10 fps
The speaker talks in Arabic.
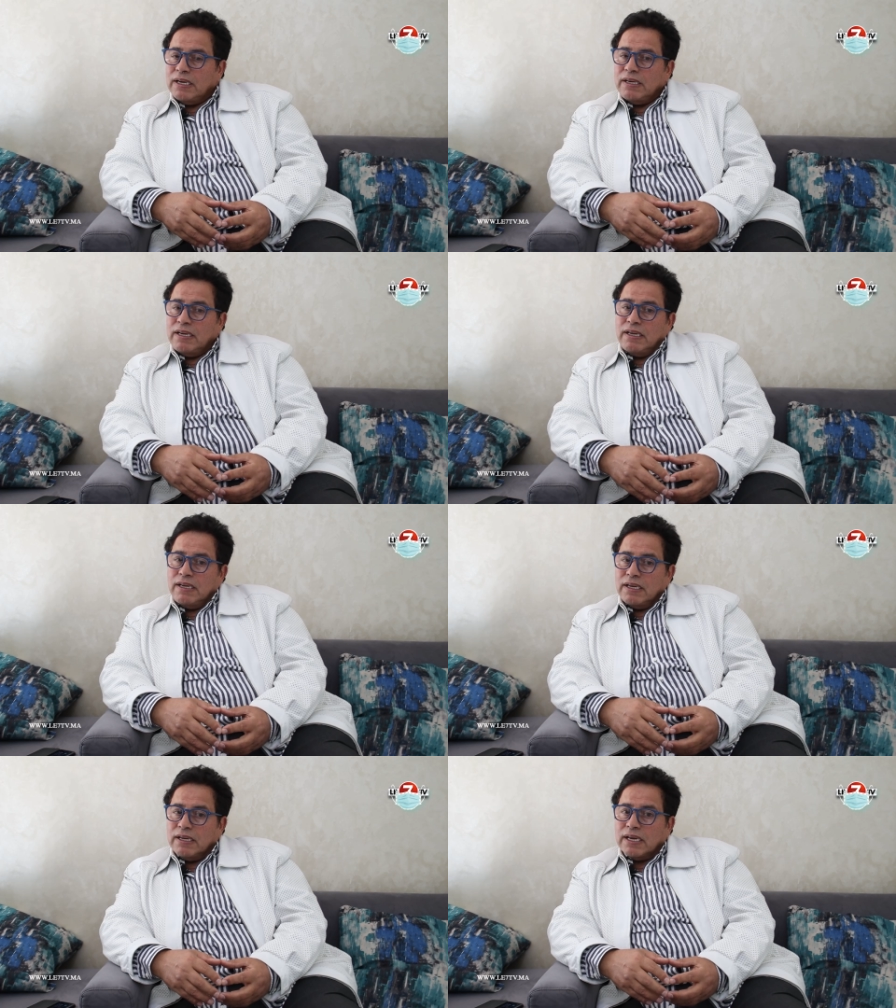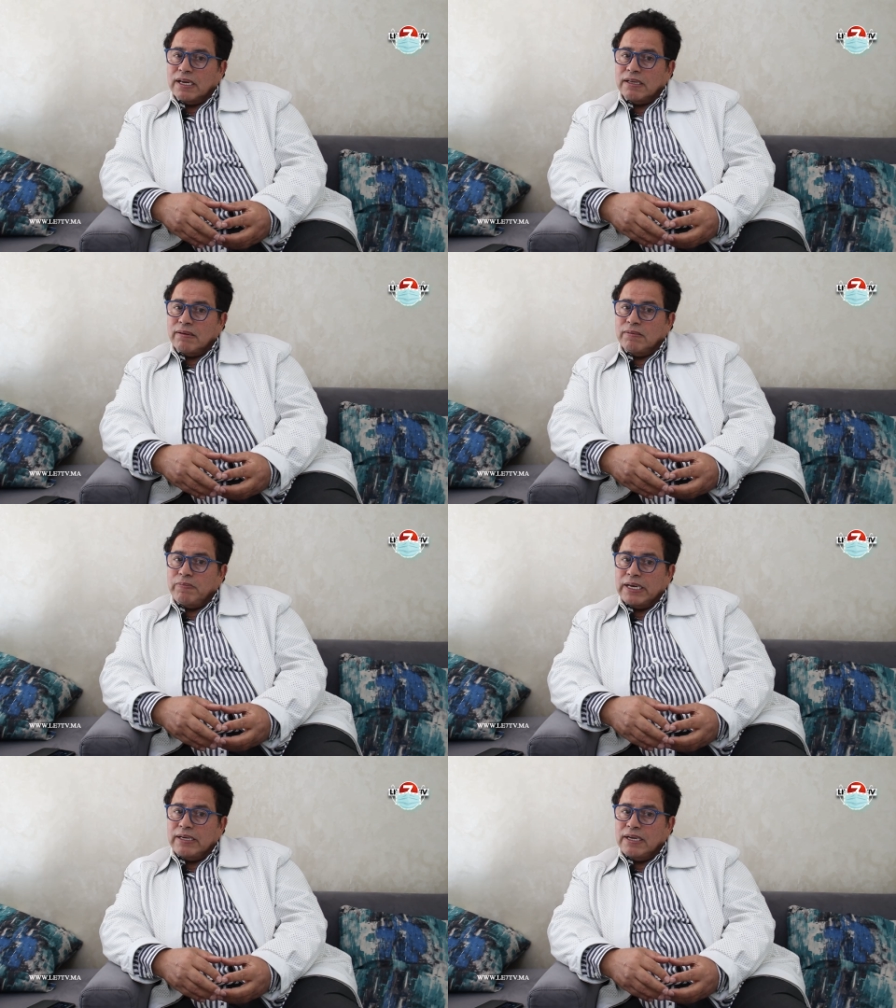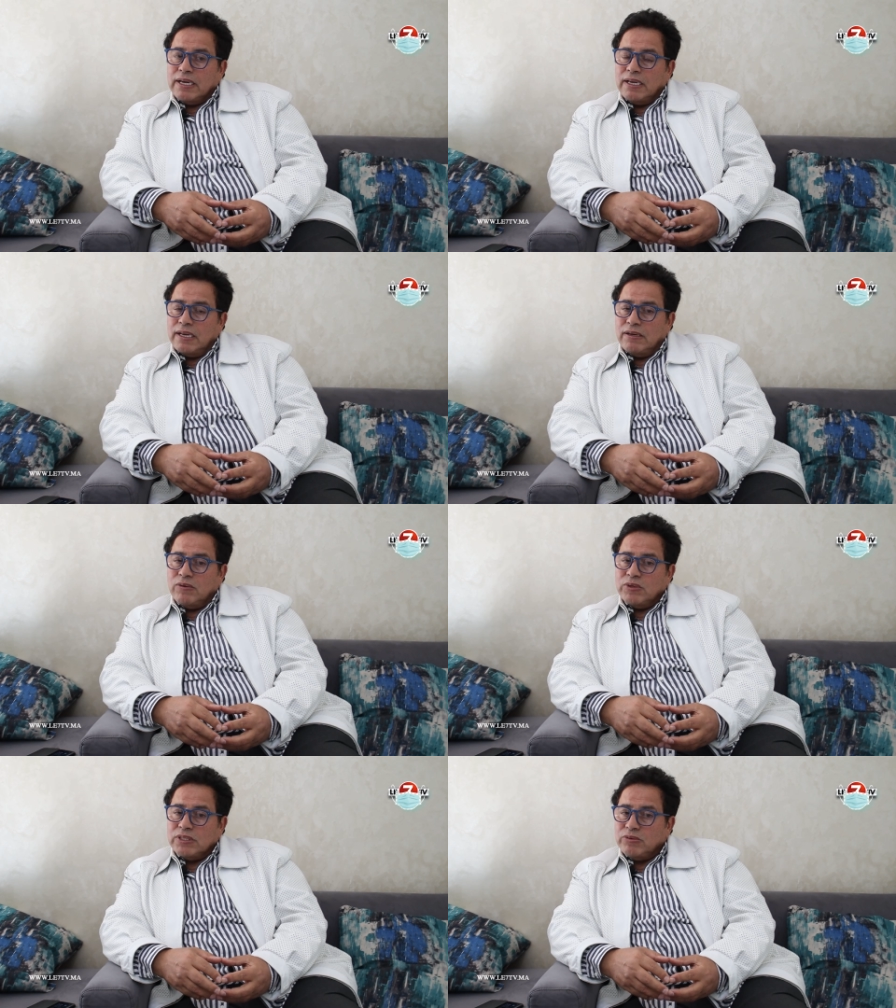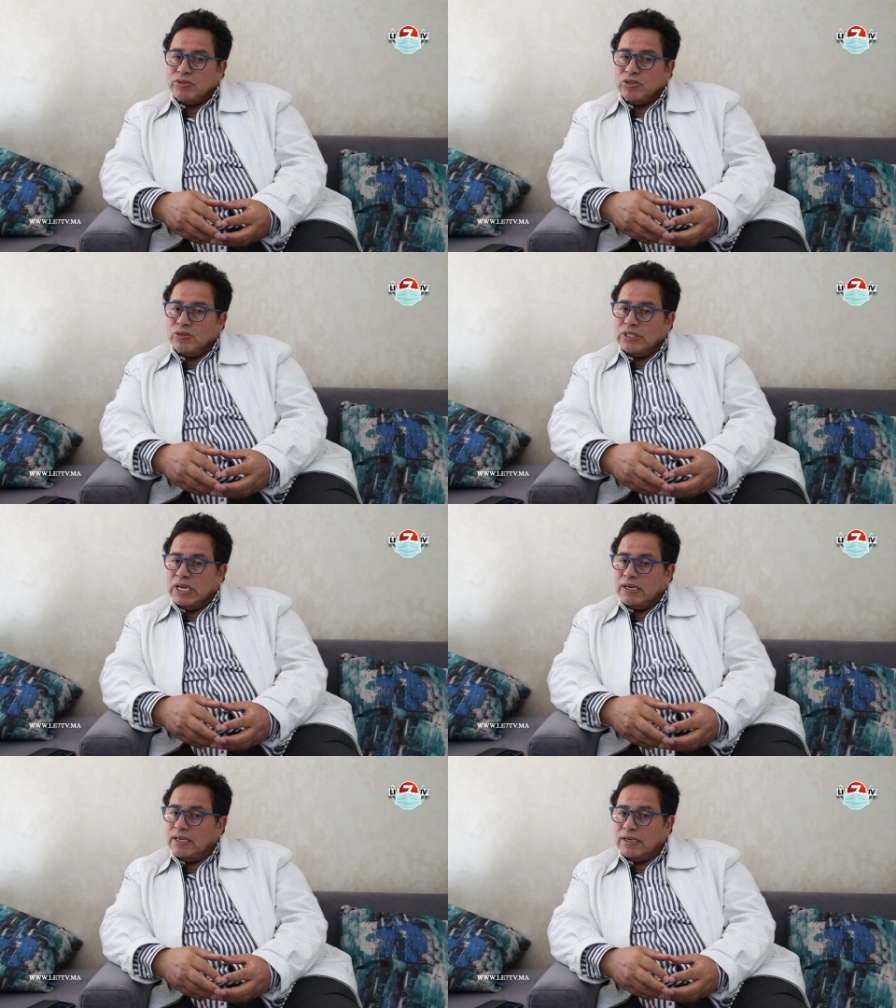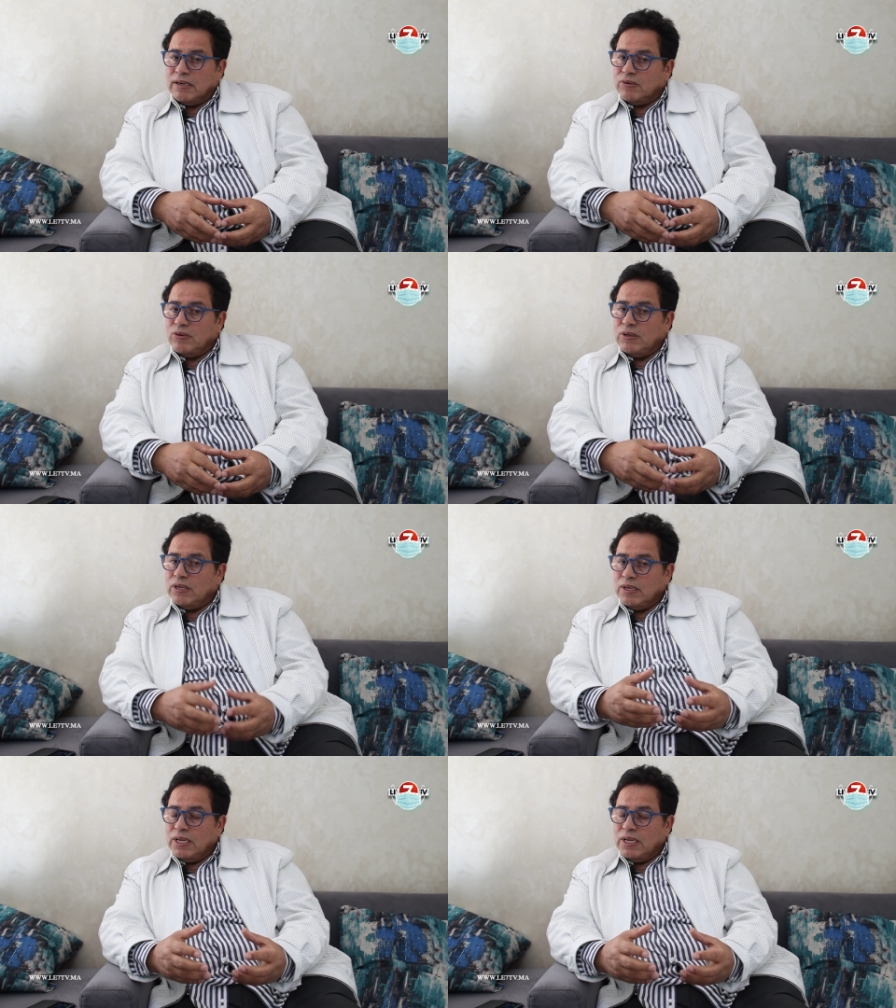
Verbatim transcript: اللي كيبان لي الان هو التوجه ديال كل